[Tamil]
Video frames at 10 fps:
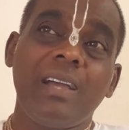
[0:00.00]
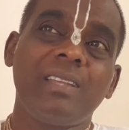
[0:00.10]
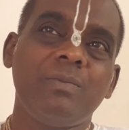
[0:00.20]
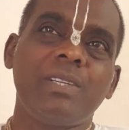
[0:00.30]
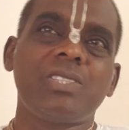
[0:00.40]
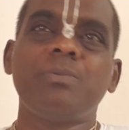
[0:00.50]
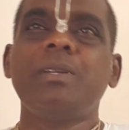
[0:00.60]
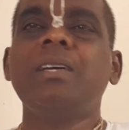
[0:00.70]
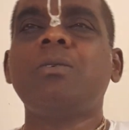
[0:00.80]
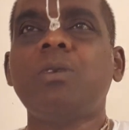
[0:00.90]
ஆயிரம் வருஷம்
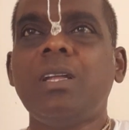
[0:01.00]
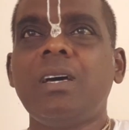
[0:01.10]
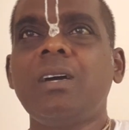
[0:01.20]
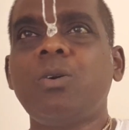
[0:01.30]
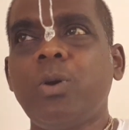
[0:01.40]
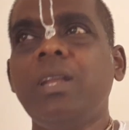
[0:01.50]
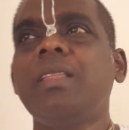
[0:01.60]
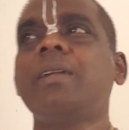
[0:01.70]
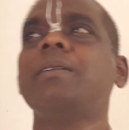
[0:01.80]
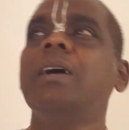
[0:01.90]
மண்ணுக்கு உள்ள
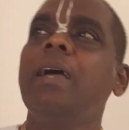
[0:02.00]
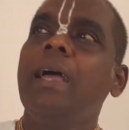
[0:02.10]
கோயில் தான்